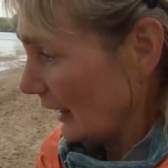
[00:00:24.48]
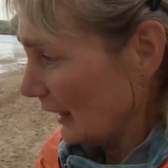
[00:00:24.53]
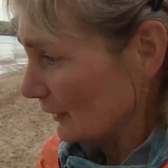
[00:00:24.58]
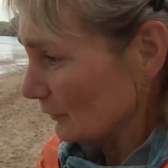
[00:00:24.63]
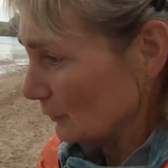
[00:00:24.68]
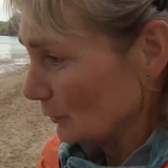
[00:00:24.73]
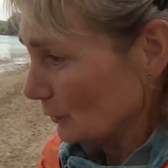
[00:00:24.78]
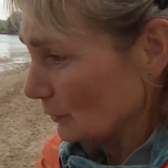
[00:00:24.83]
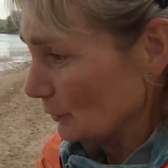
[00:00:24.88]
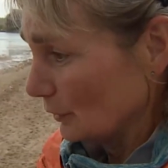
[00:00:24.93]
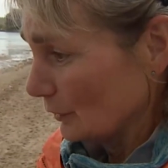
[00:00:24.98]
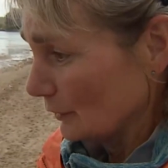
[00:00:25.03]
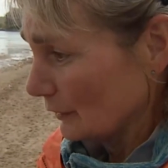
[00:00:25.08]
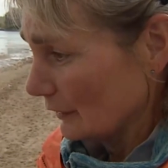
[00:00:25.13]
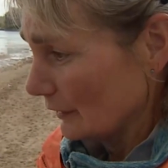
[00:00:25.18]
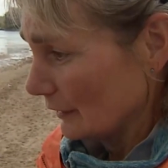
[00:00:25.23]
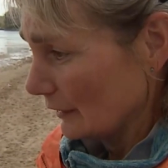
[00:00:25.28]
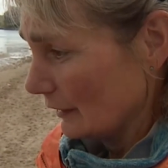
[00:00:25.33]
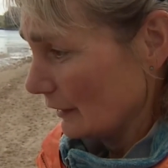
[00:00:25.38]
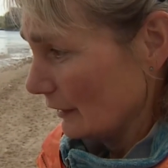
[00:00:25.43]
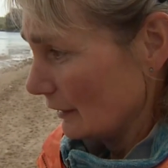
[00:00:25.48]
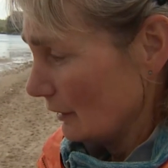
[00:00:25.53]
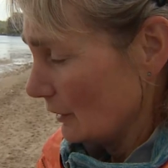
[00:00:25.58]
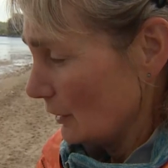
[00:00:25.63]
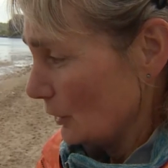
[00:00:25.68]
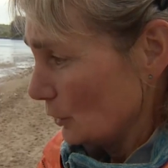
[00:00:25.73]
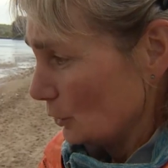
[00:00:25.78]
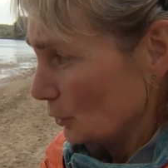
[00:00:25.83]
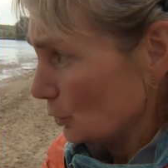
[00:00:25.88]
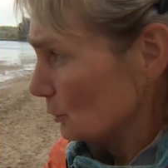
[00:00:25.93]
Ahnung.
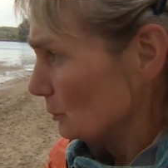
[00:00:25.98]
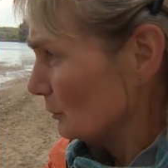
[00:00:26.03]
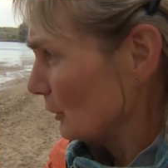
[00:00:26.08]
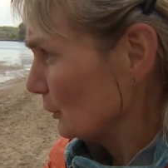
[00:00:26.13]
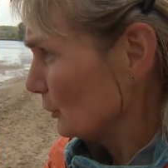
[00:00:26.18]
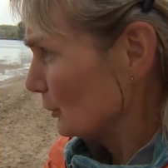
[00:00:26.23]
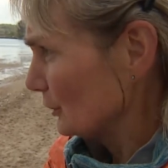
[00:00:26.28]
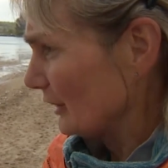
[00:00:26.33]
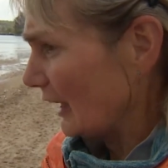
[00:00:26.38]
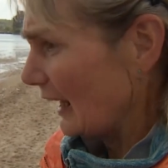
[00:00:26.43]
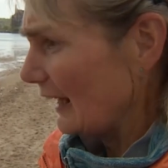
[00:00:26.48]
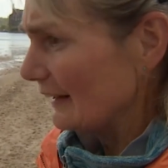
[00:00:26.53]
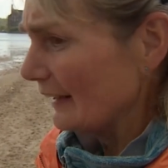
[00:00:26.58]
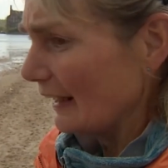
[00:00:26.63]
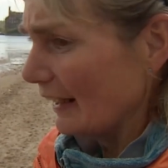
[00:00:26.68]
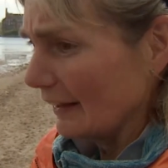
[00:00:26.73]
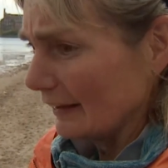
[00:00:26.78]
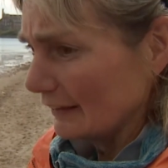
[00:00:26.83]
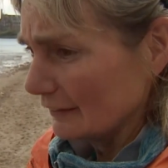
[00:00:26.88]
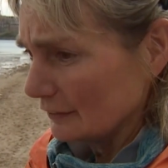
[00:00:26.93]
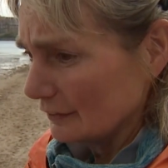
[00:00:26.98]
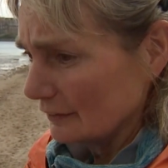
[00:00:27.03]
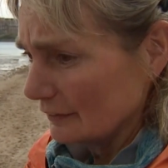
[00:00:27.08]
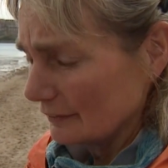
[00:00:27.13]
Tut mir total leid.